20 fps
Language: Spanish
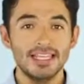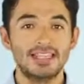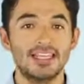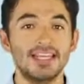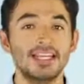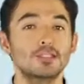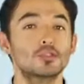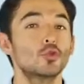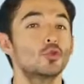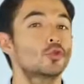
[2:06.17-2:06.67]
y
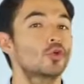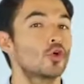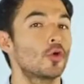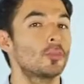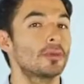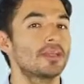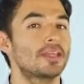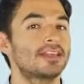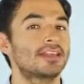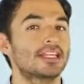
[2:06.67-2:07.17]
tienes un
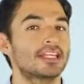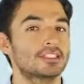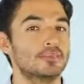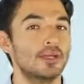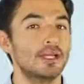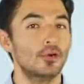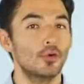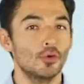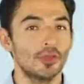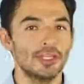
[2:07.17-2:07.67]
tope de
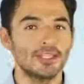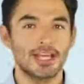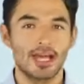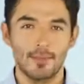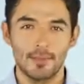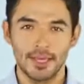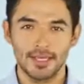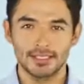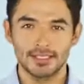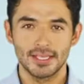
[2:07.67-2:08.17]
3.000 UDIs
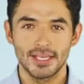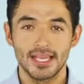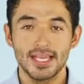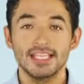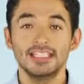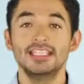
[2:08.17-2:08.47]
al mes.